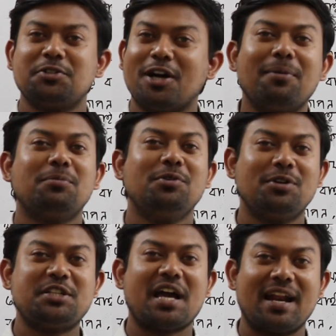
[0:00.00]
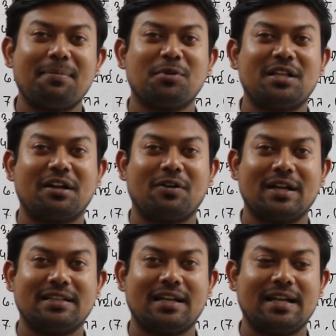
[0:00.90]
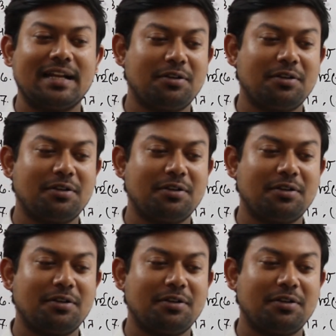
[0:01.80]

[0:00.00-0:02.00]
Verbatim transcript: সবগুলোই সারা প্রদান করে তারা